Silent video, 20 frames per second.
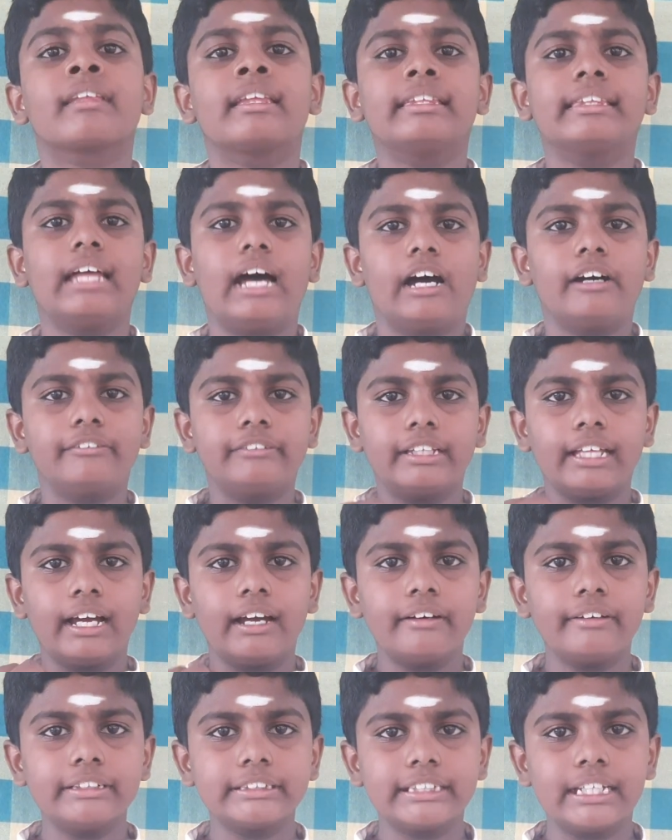இந்த
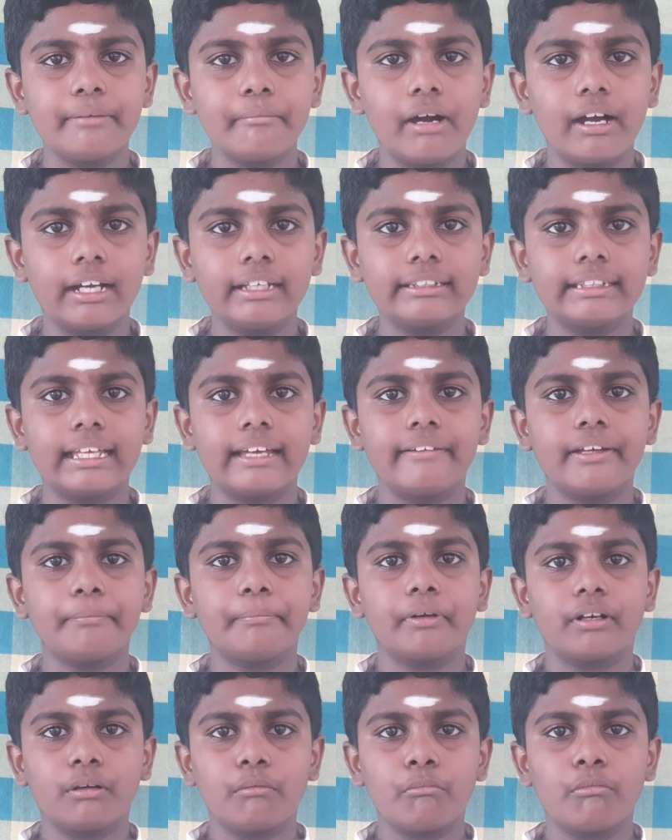அத்தியாவசியமாக
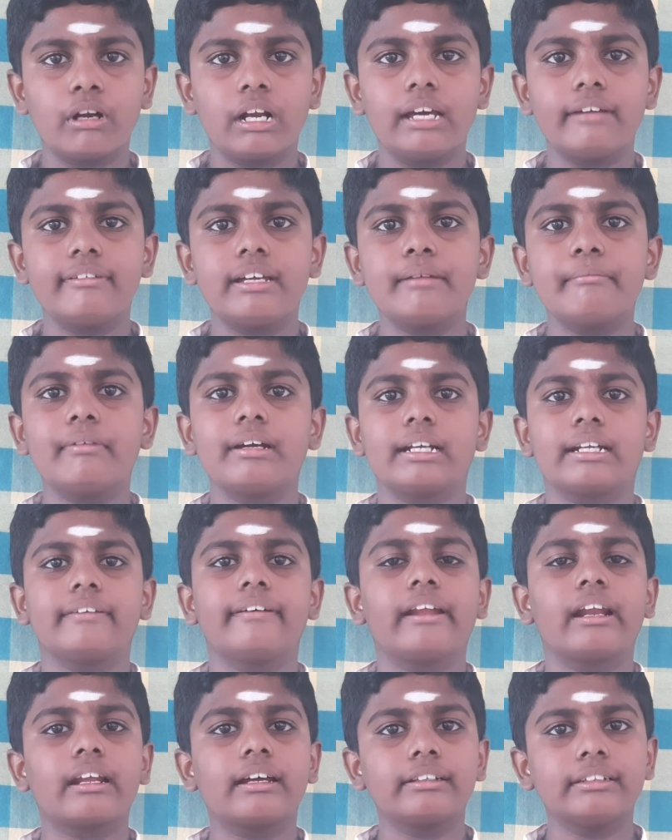தேவைப்படும் உணவை
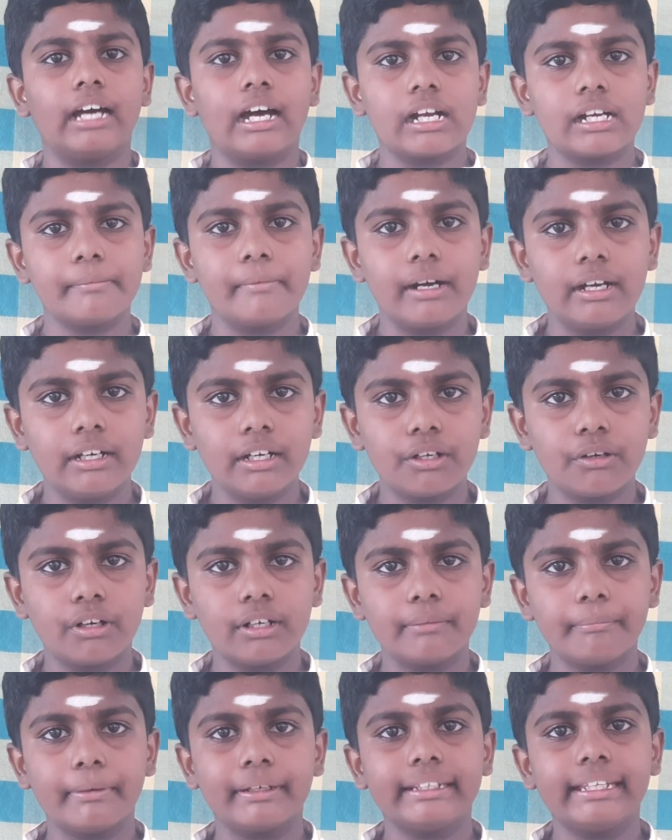மற்றவர்களுக்கு தானமாக
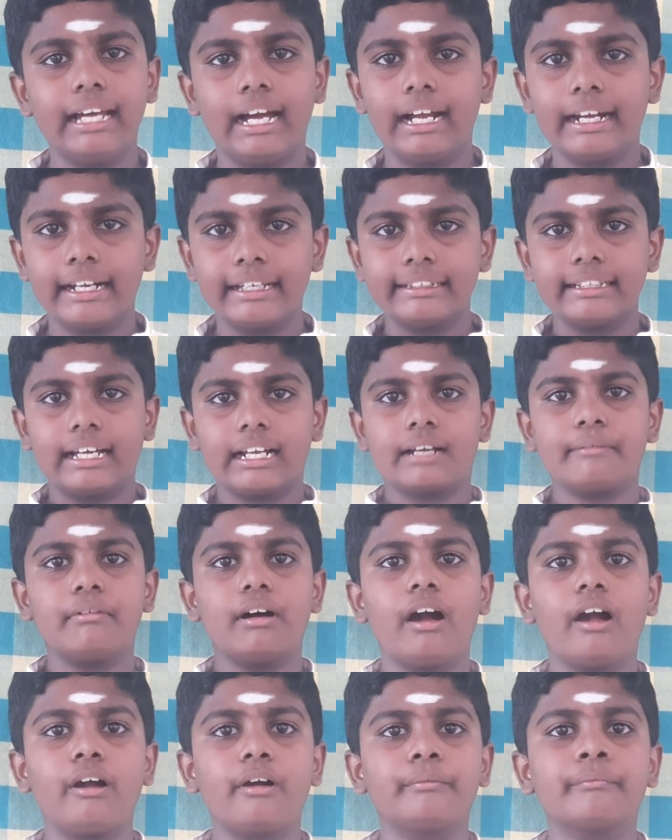கொடுப்பதே
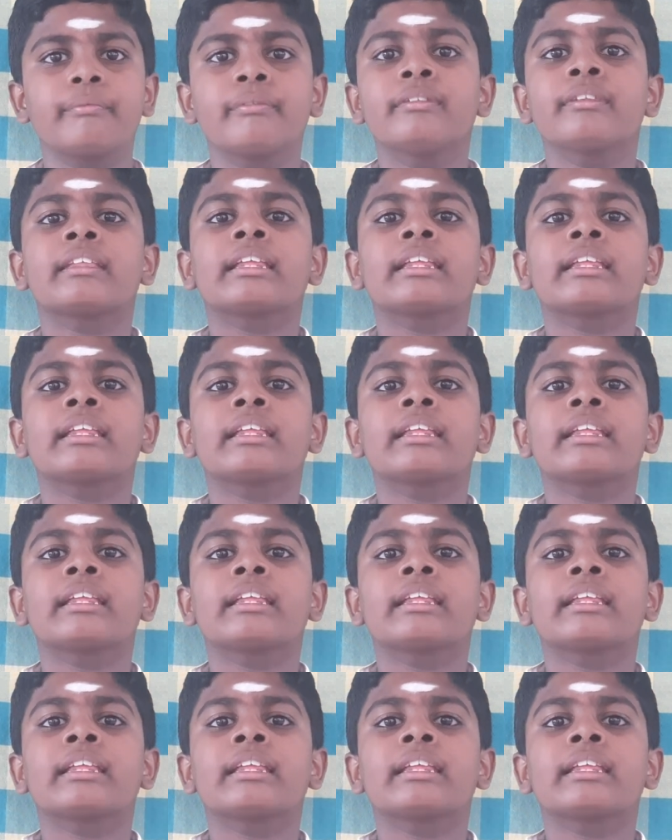அன்னதானமாகும்